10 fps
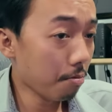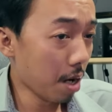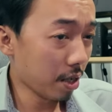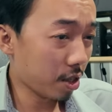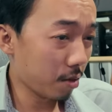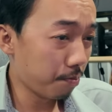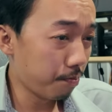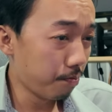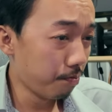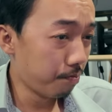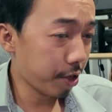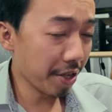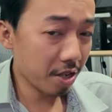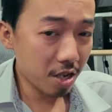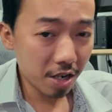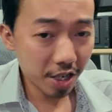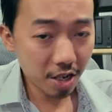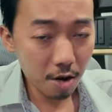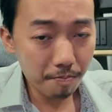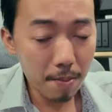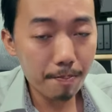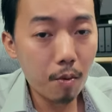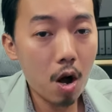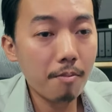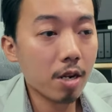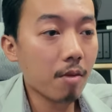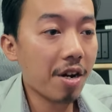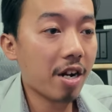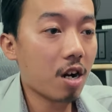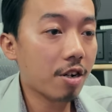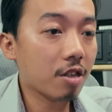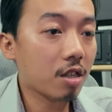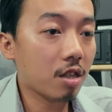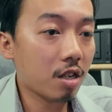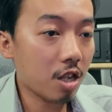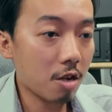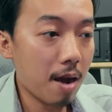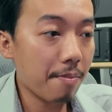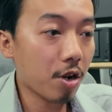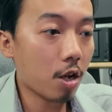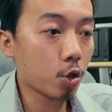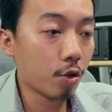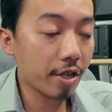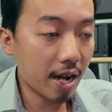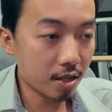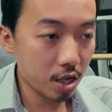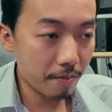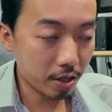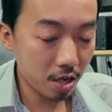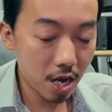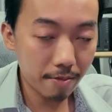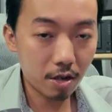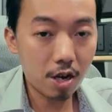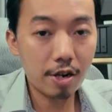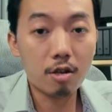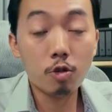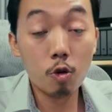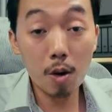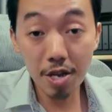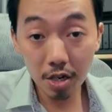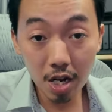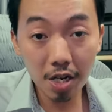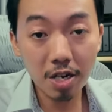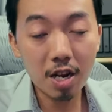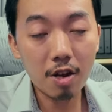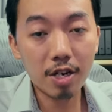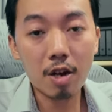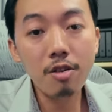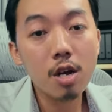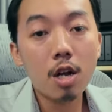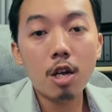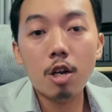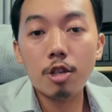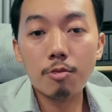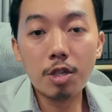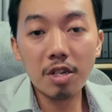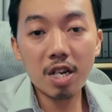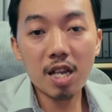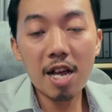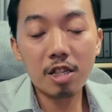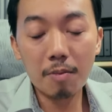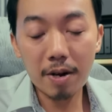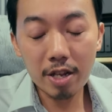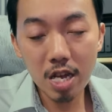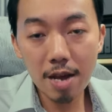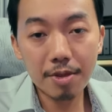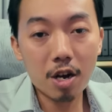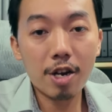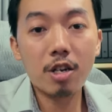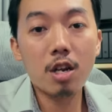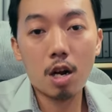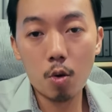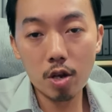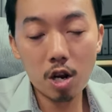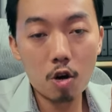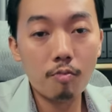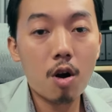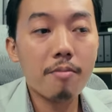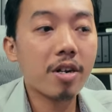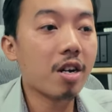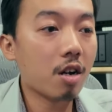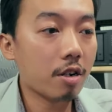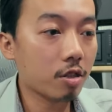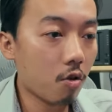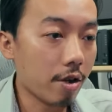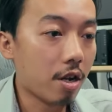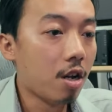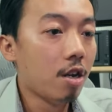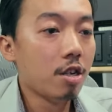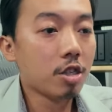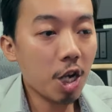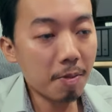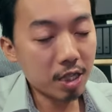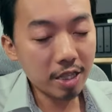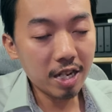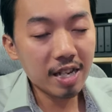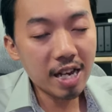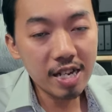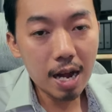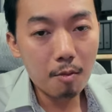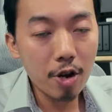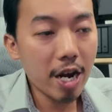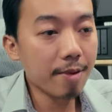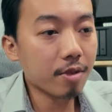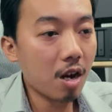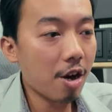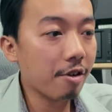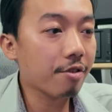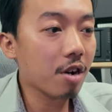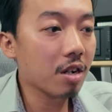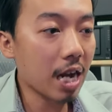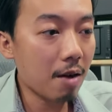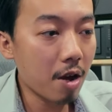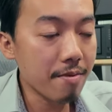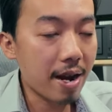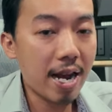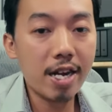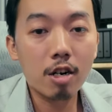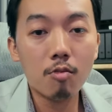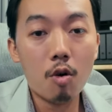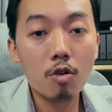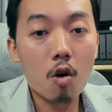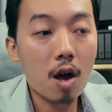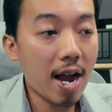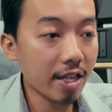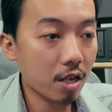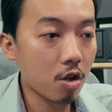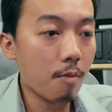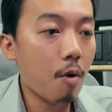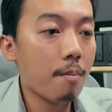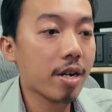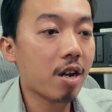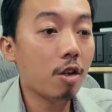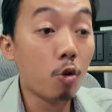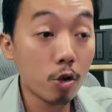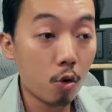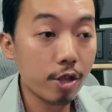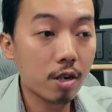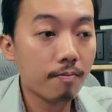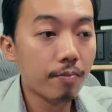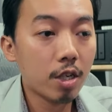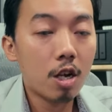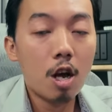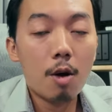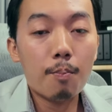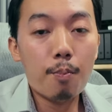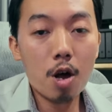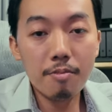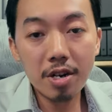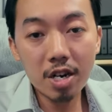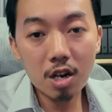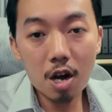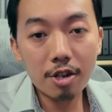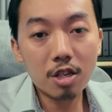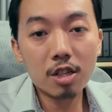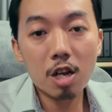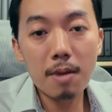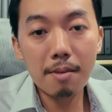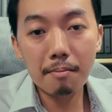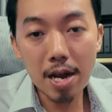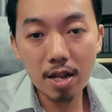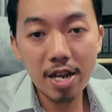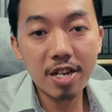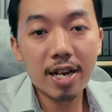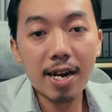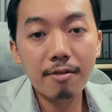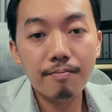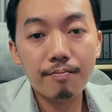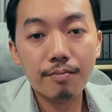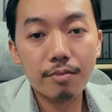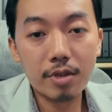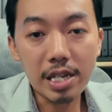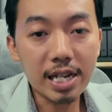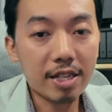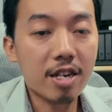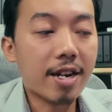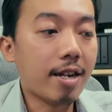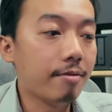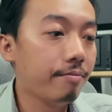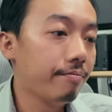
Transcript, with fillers: mà sân gì riêng khẩn nạch hay pop pop miếng bon này nó nâng thời bán đó chôn tới cam search party app tặng ó nào tụi bây vẫn đi khẩn nạch hai cái đói nhưng chưa che tha search party app tặng ó nó nâng lui clone pop miếng này nó này tốt rồi chắc mà sân chỉ ngay na môi em tầng nó rơm ca bay về há rơm môi cổ ai nâng do bom mình nó lụi lụi tiệt bom mình nó nên nâng thời bán bay clean nó cắn ti ra thì lại